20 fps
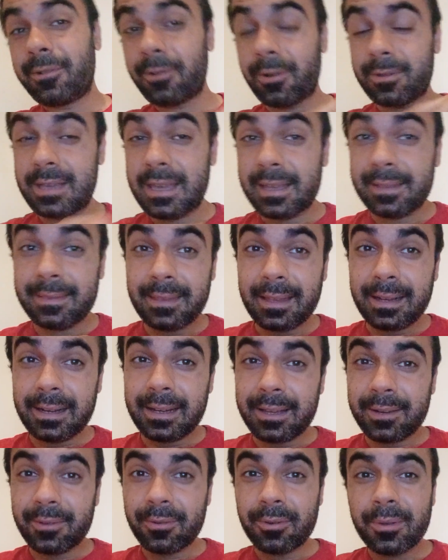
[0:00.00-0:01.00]
Oye, te
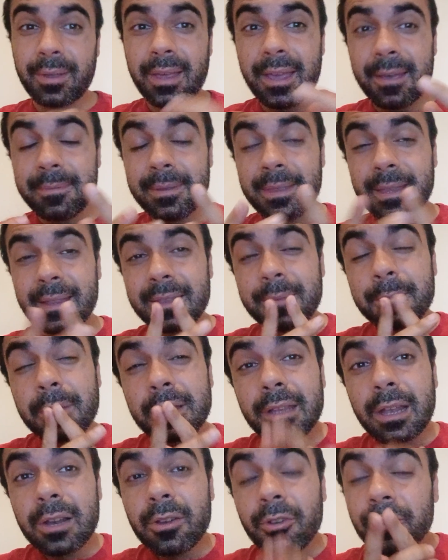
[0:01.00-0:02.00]
leo
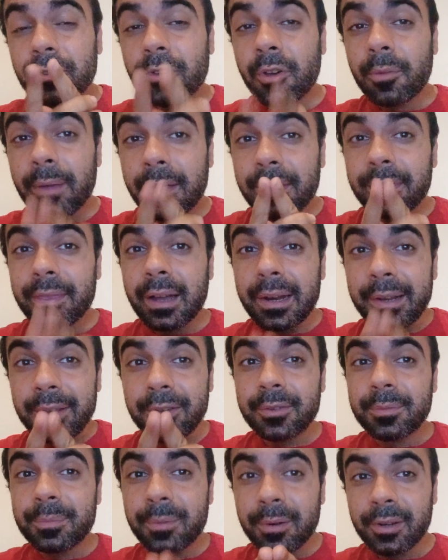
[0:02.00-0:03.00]
evidentemente en los
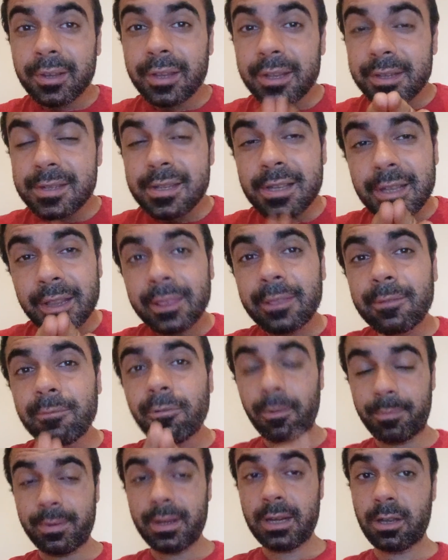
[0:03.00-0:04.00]
comentarios porque sí, tu
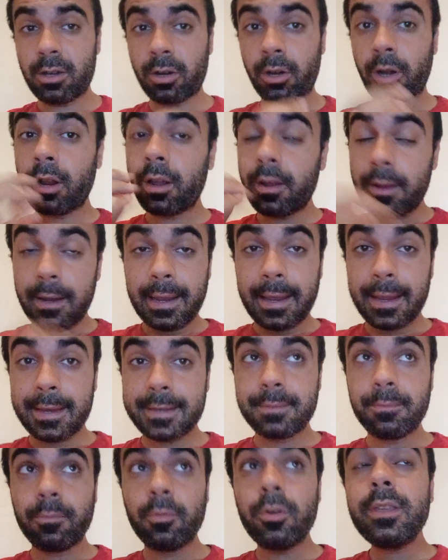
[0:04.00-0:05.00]
opinión
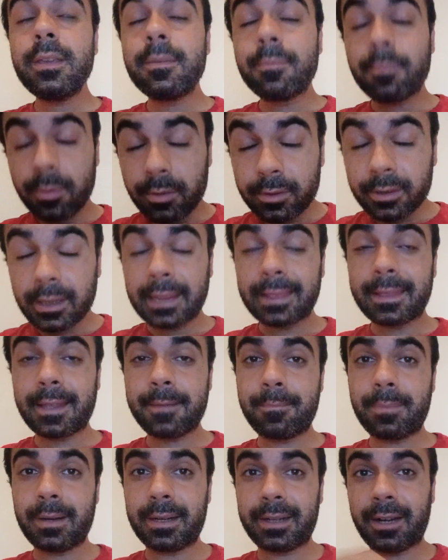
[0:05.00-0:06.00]
es muy importante
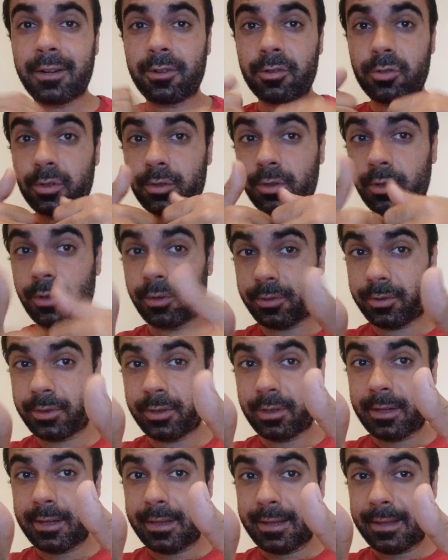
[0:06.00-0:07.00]
para
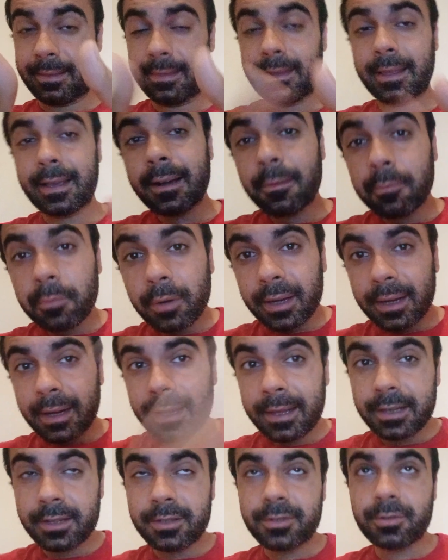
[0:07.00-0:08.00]
nosotros. Deja un buen
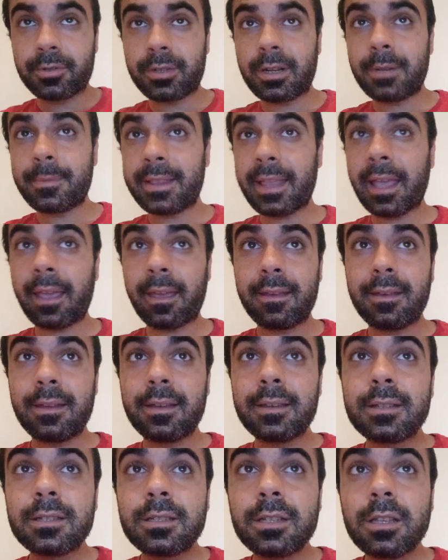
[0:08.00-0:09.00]
like, suscríbete.
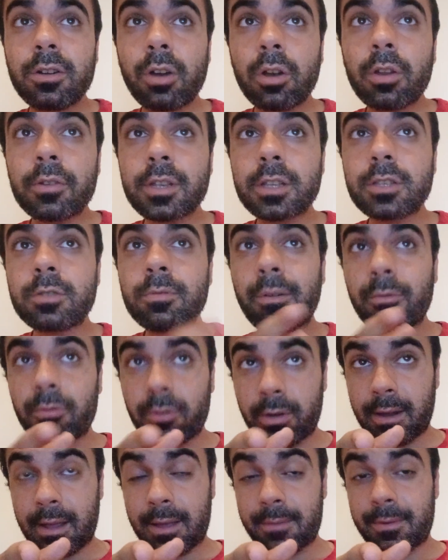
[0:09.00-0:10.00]
Si no lo has hecho
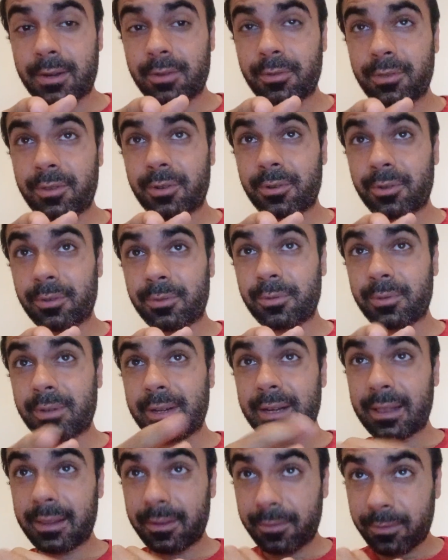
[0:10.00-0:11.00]
aún, a Balón de Oro tu
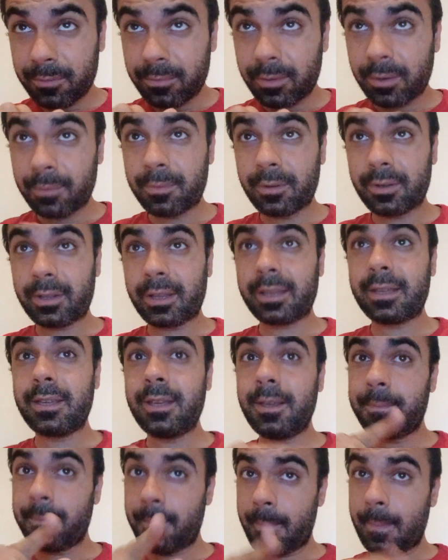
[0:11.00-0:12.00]
canal de fútbol porque
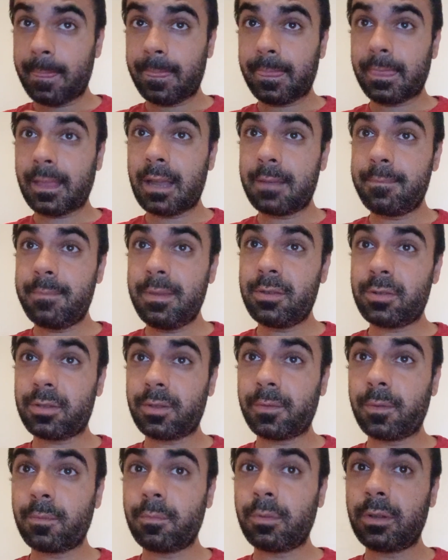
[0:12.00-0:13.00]
aquí hay vídeos de
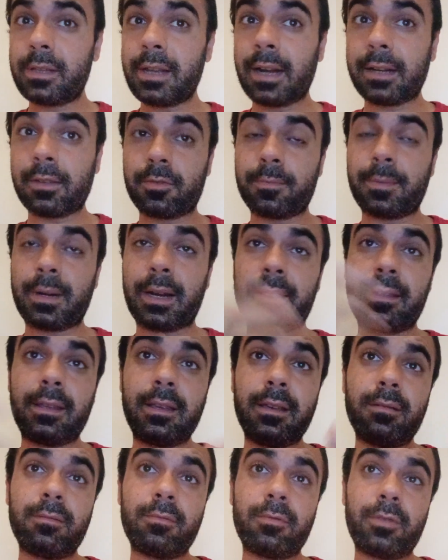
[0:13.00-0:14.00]
fútbol diarios para
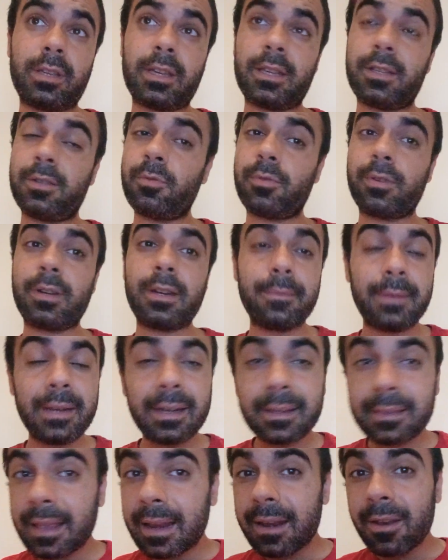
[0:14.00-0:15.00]
ti. ¿eh? Oye,
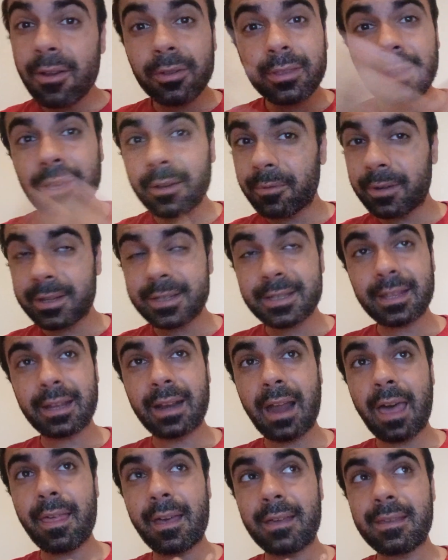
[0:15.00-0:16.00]
suscribirte no te cuesta
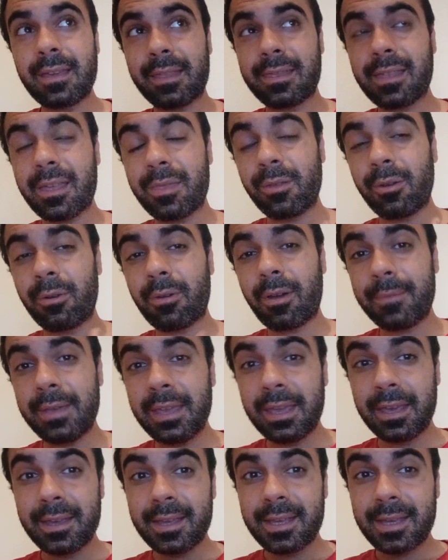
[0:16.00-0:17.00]
nada y haciéndolo a
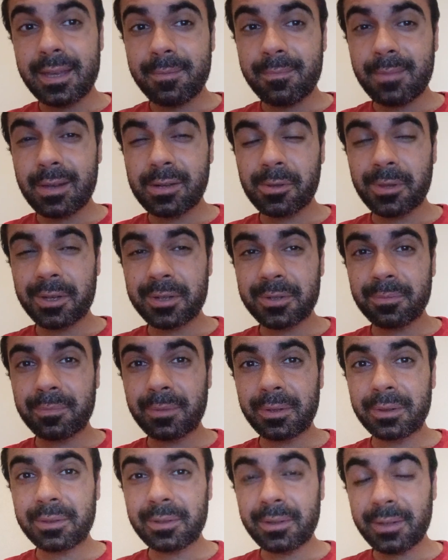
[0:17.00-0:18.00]
mí me ayudas un
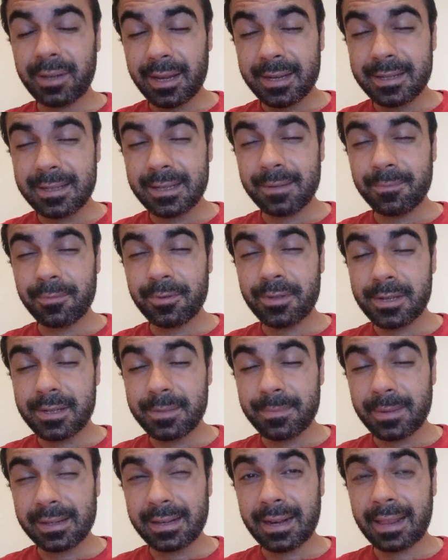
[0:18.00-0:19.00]
montón. Así que
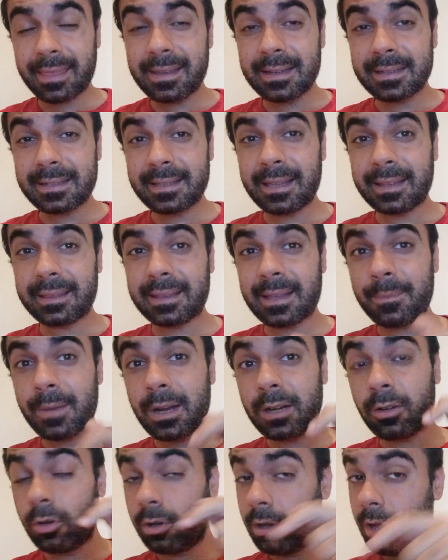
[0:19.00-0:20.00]
muchísimas gracias de
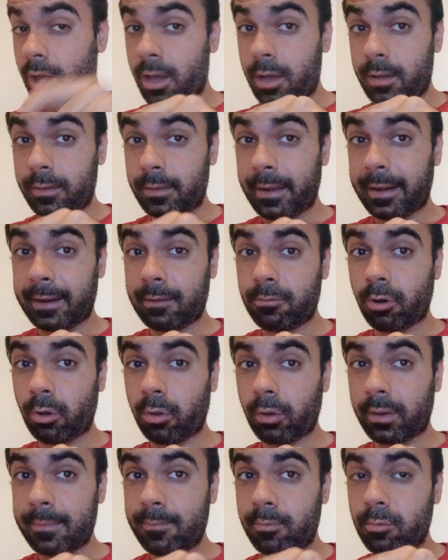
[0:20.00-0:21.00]
antemano. Te
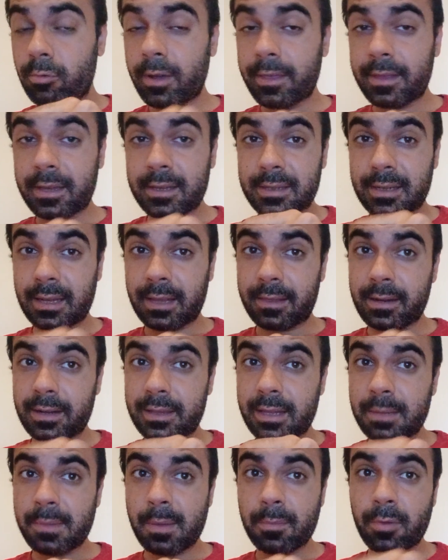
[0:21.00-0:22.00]
recuerdo que puedes
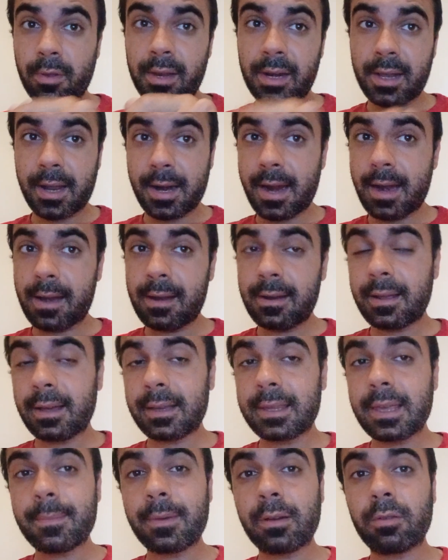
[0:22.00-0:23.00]
hacerte miembro del canal.
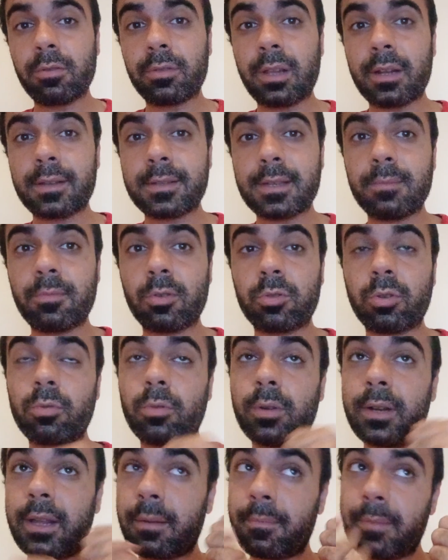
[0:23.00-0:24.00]
Aquí abajo tienes el botón
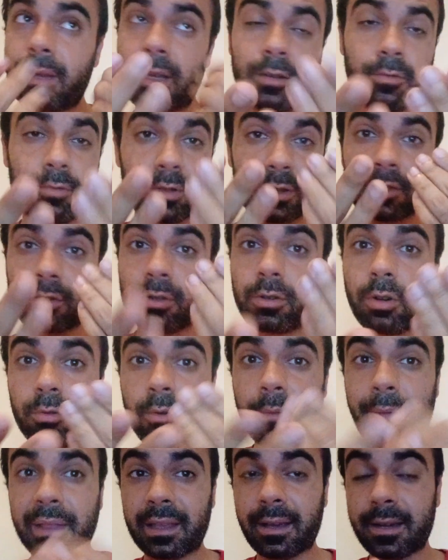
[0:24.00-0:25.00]
unirme. Cuesta solo
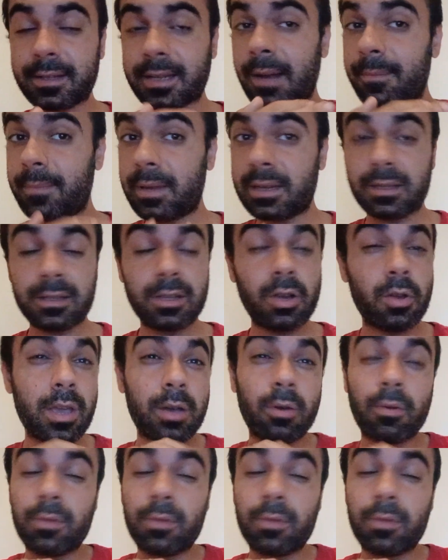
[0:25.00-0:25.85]
9 tecas al mes y oye,